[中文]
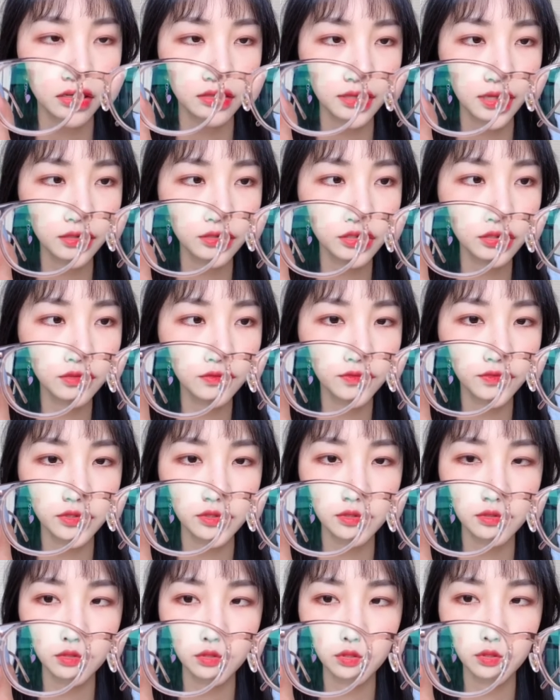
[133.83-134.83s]
它的这个粉
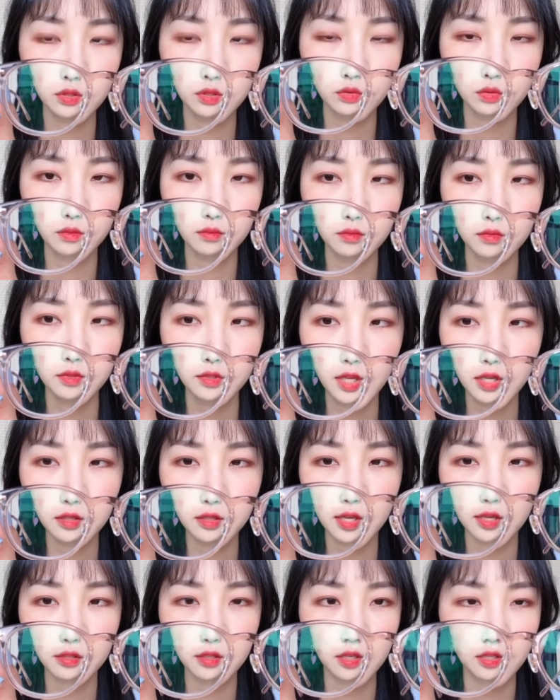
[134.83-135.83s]
色是那种淡
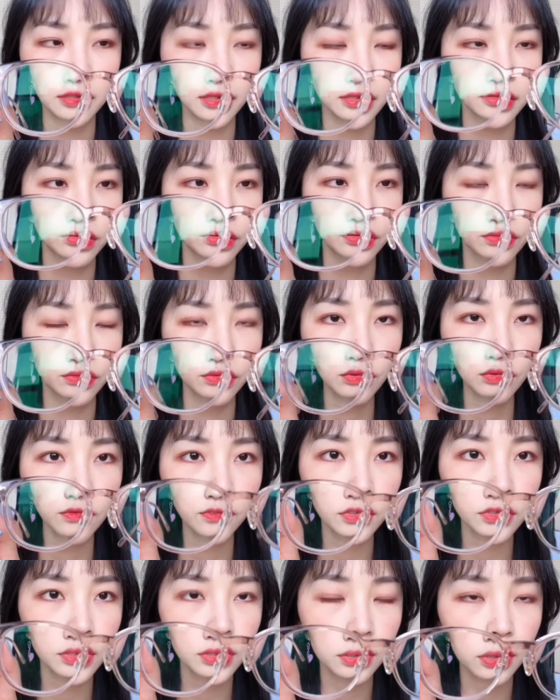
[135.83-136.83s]
淡淡淡的那种肉
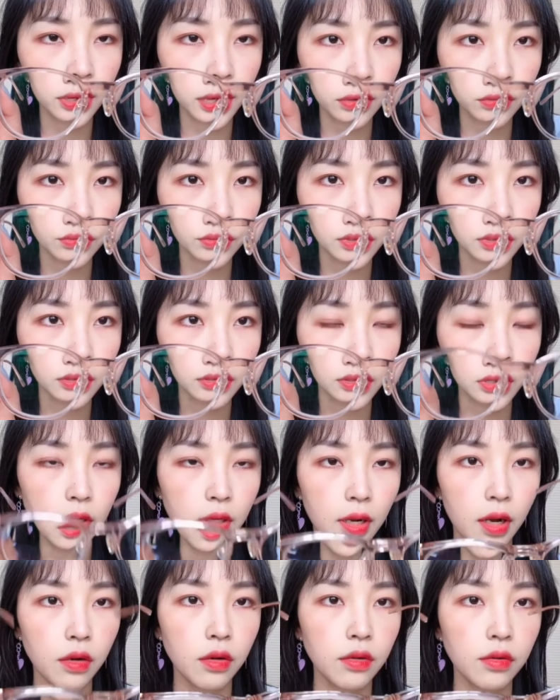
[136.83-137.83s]
粉色的感觉，
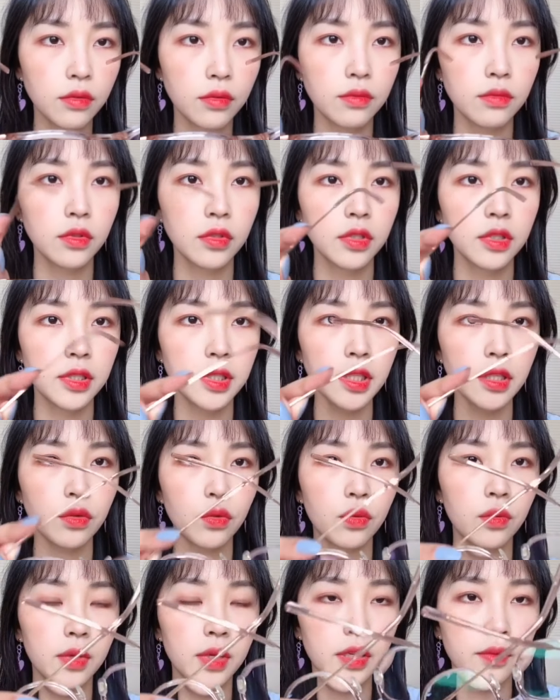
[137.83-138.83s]
然后镜
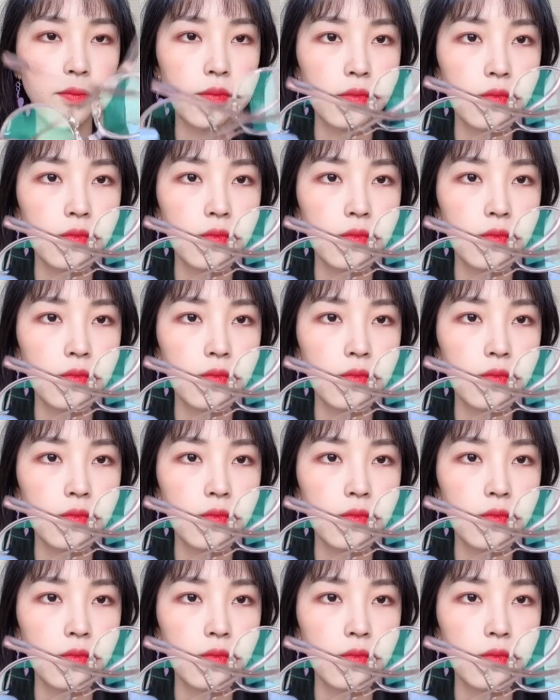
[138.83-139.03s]
腿